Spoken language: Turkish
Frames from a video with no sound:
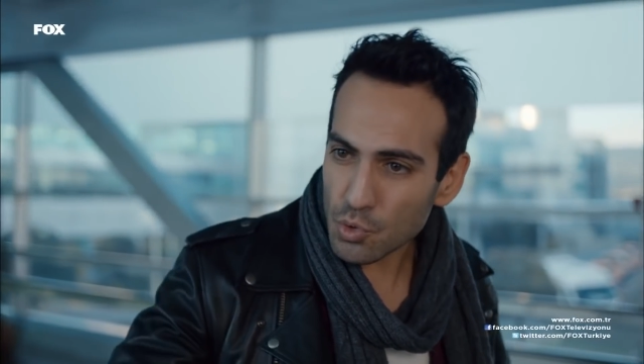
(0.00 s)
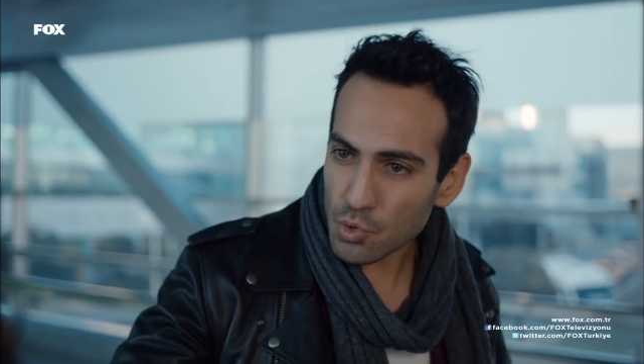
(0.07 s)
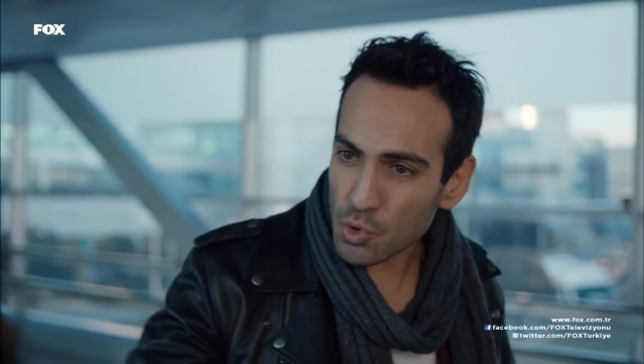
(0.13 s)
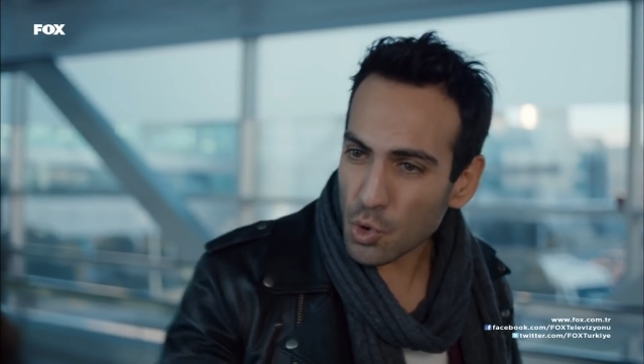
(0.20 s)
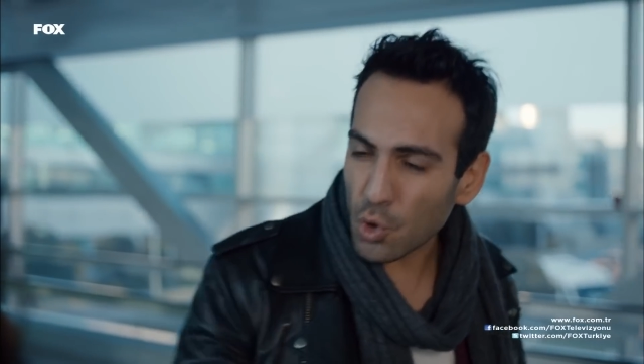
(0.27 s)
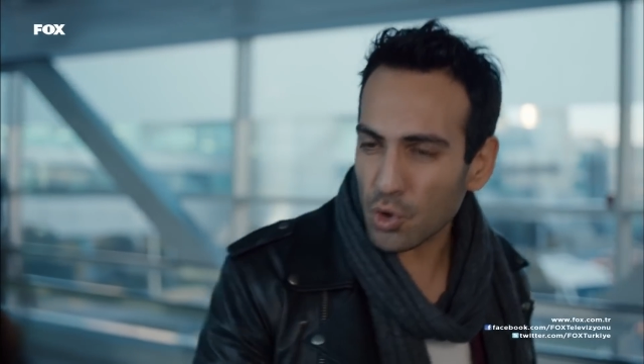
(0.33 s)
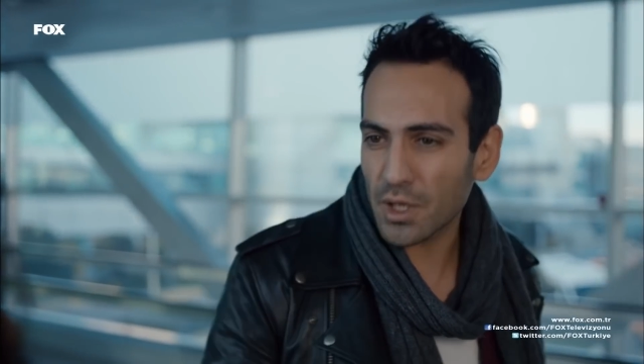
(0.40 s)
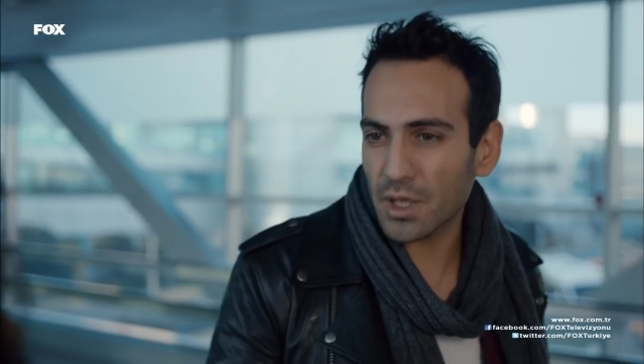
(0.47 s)

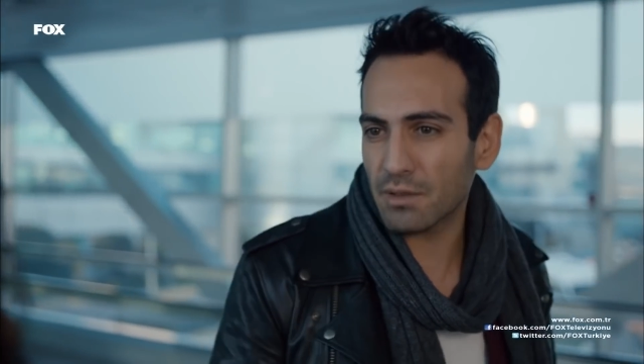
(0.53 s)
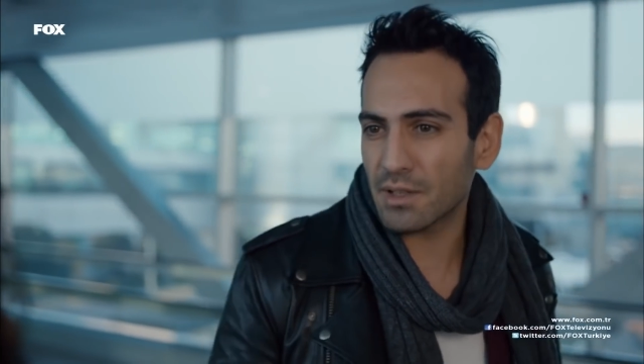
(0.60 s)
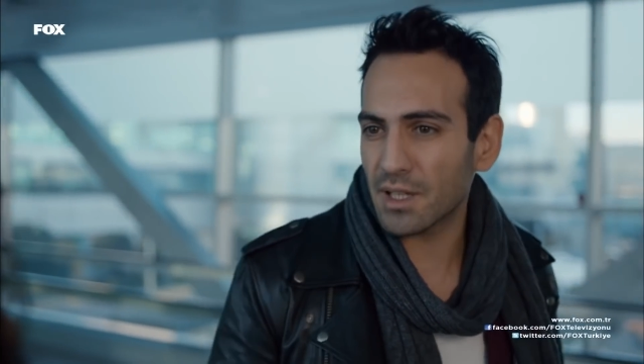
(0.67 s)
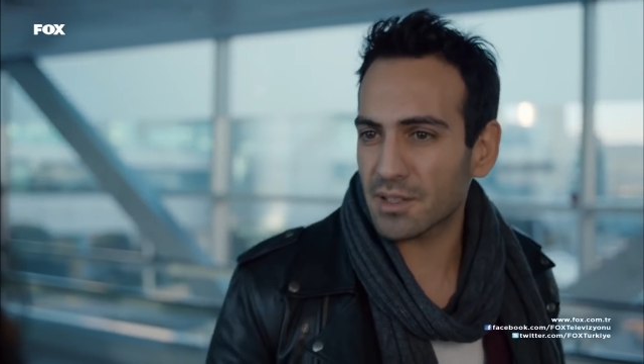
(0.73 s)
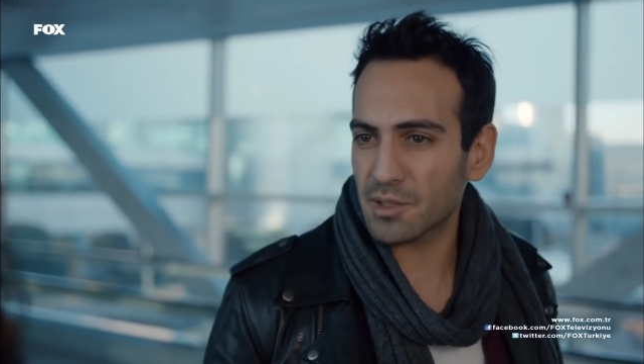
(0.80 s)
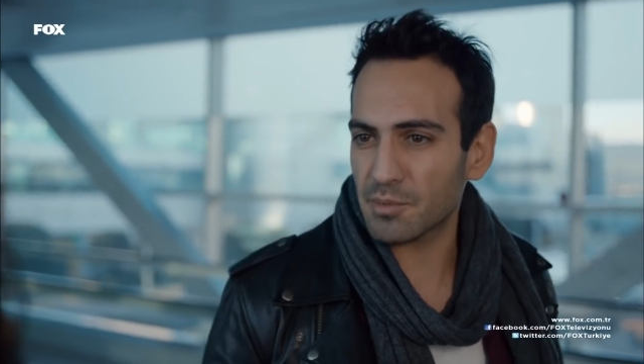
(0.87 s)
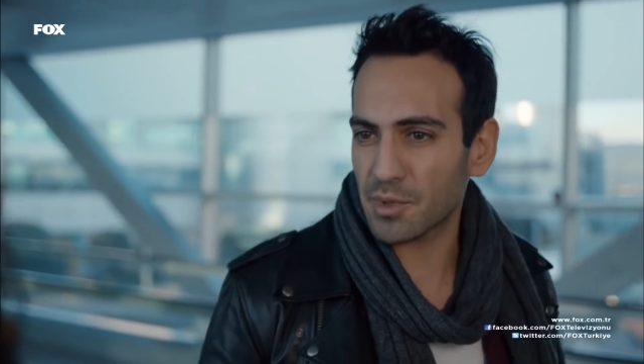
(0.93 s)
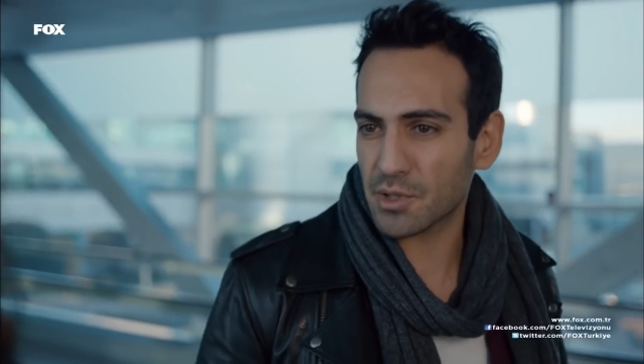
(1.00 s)
zorla
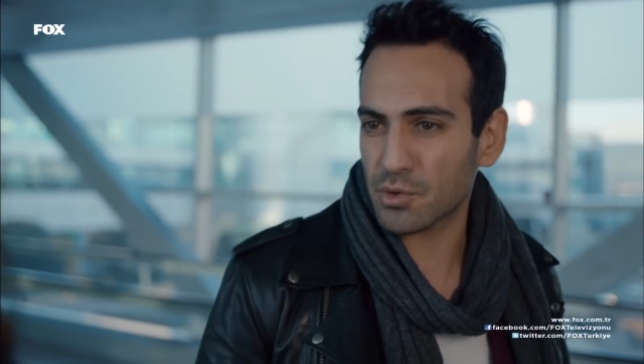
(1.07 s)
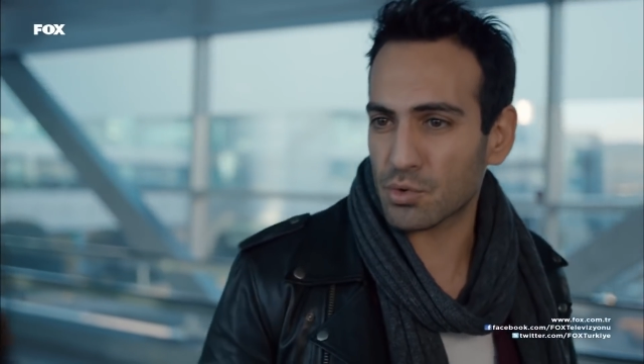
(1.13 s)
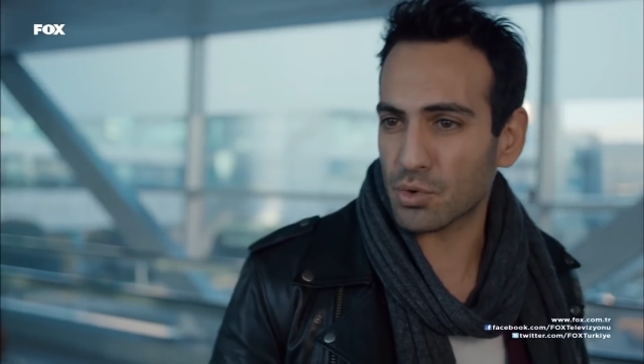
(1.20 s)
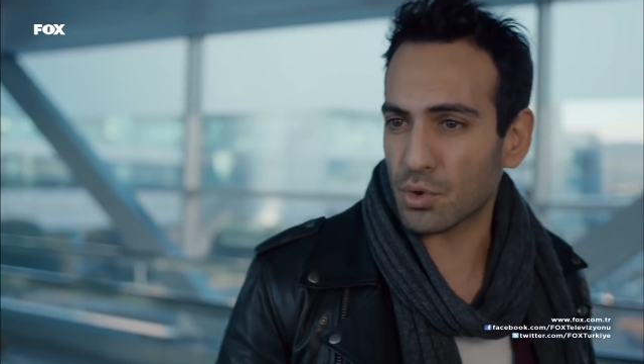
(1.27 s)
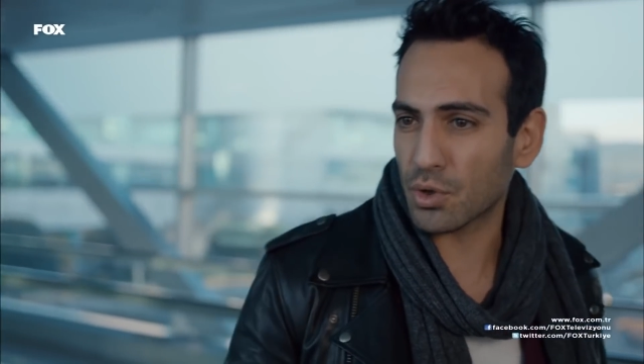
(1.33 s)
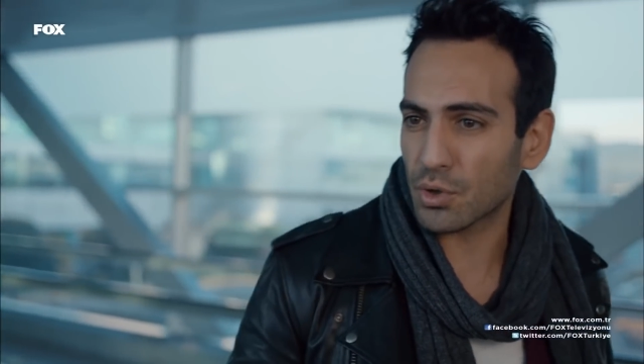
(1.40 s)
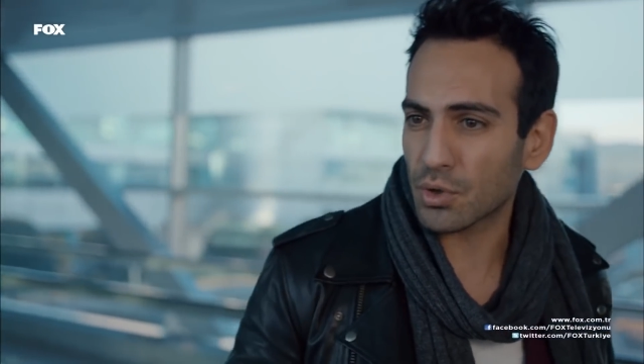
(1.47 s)
evlendirmek istiyor.